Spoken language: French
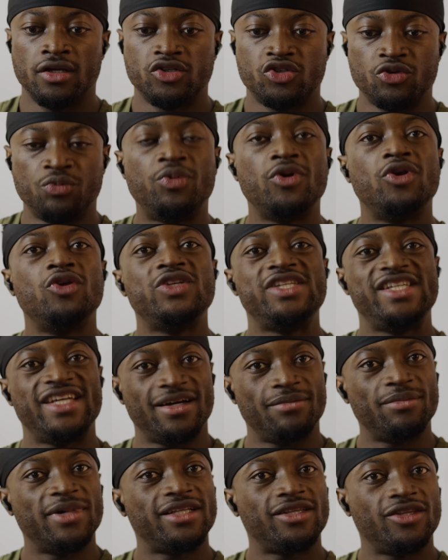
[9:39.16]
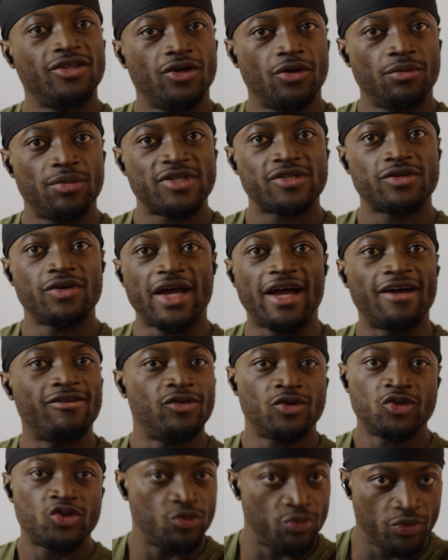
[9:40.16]
Je peux le dire maintenant parce
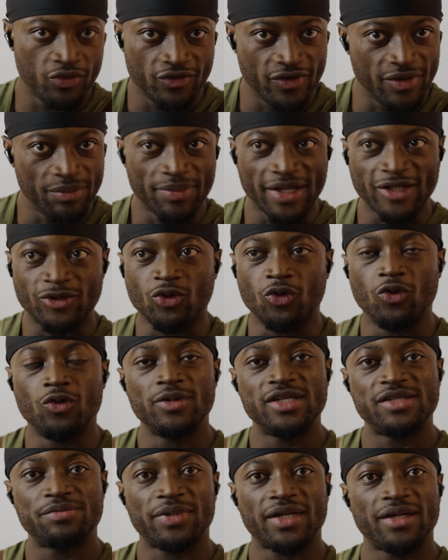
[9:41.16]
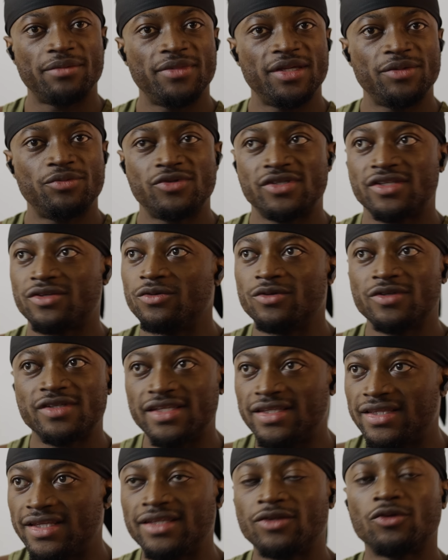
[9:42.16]
qu'avant je ne pouvais pas trop m'exprimer puisque
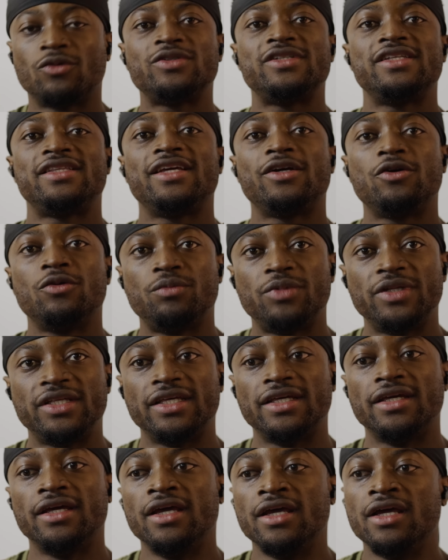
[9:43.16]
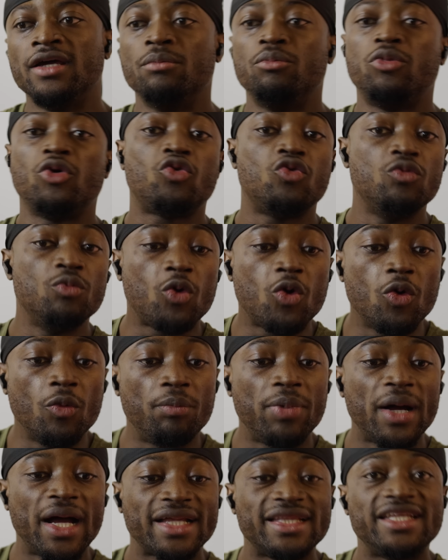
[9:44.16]
c'était compliqué. Beaucoup me
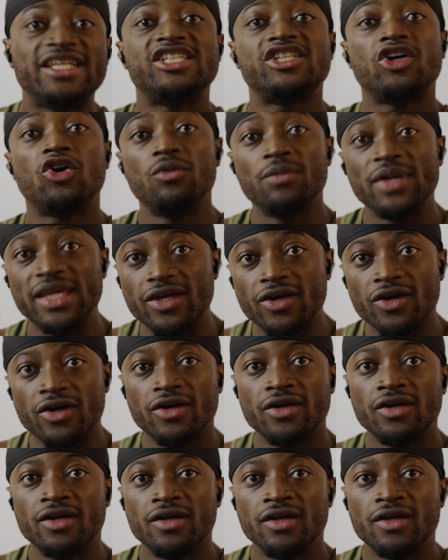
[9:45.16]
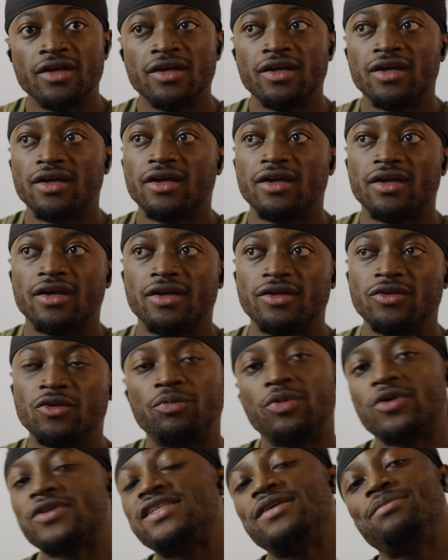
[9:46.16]
comparent déjà au meilleur, euh, ne
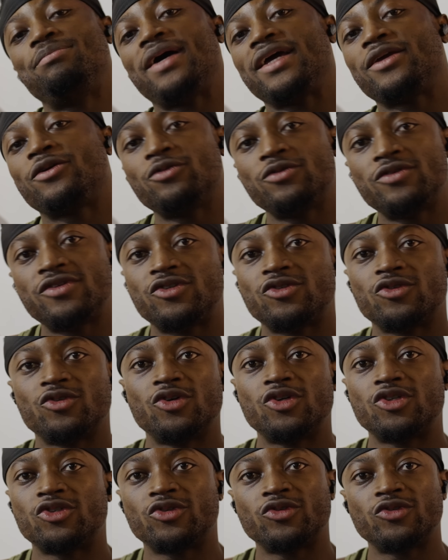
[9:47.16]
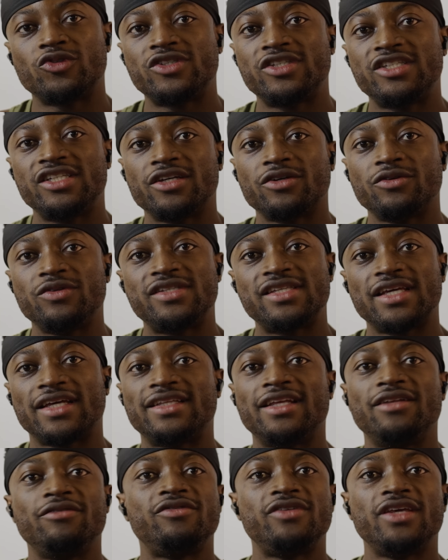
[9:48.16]
pensez pas que j'en tire une
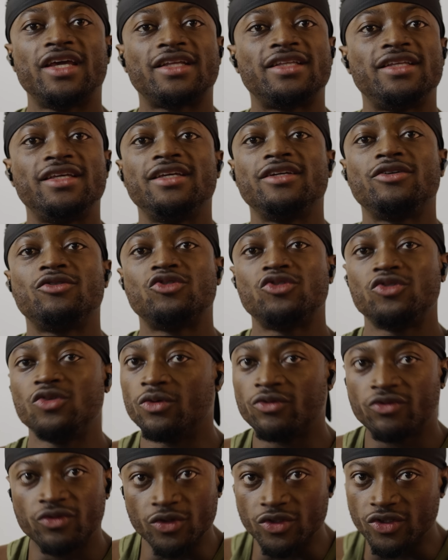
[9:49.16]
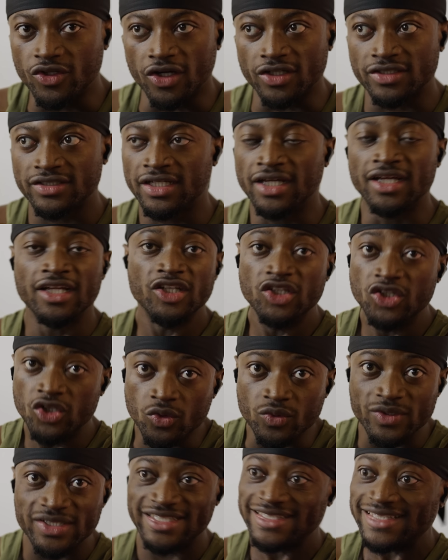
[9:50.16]
certaine fierté et que je gonfle le torse.
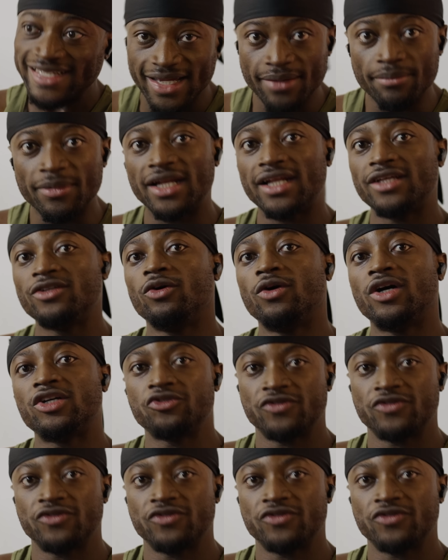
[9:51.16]
Non, c'est très maladroit.